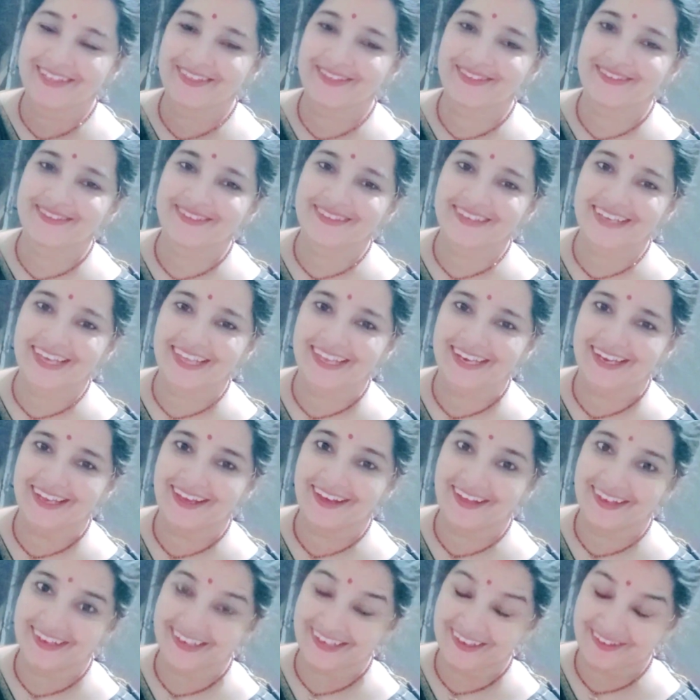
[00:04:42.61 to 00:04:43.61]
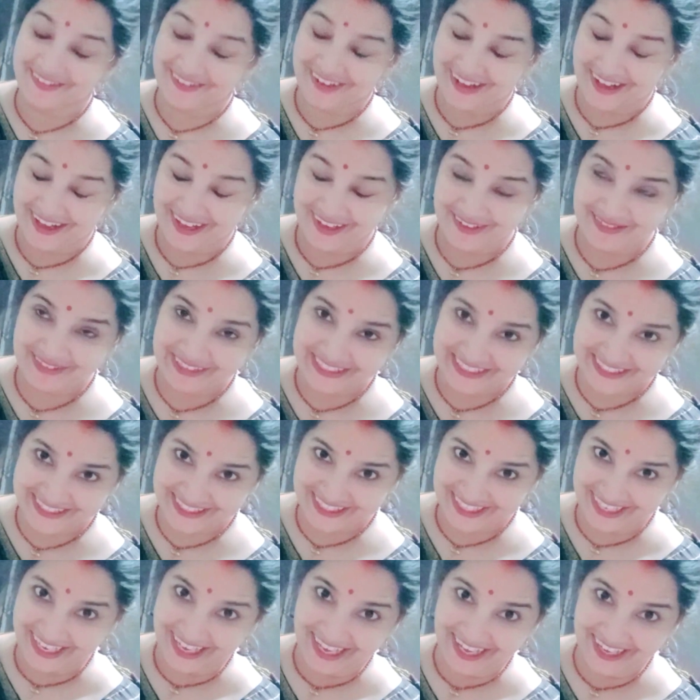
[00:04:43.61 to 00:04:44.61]
तो कह रहे अरे वाह बड़ी
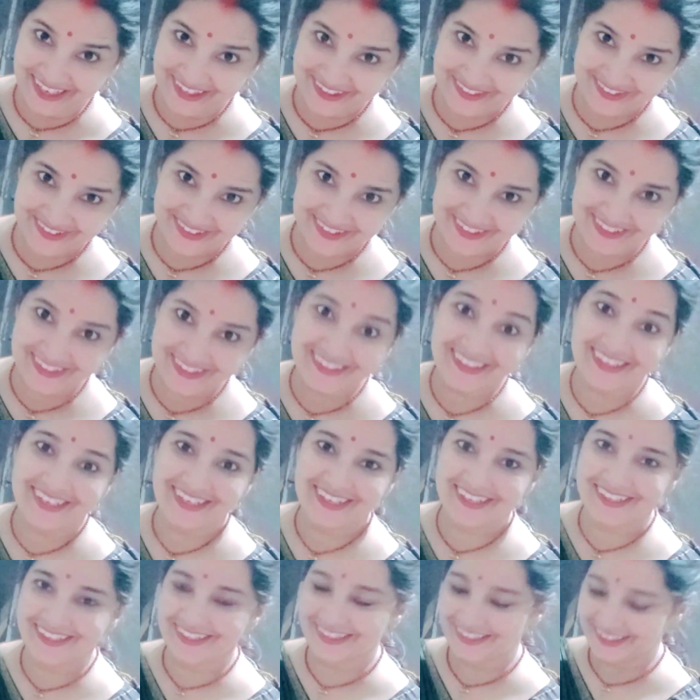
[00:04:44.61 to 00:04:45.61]
चलाक हो हाँ।